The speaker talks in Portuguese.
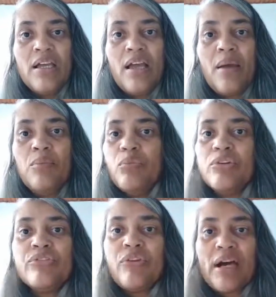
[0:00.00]
é
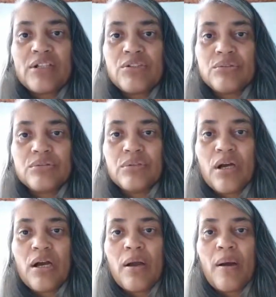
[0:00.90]
muito fácil
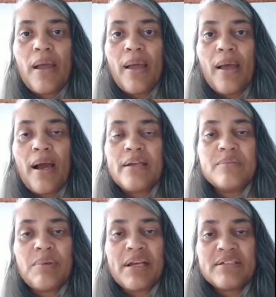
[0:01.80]
a
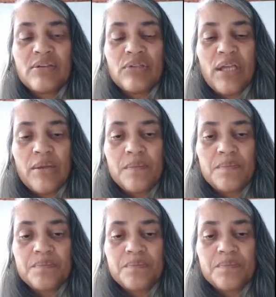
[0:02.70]
explicação dele.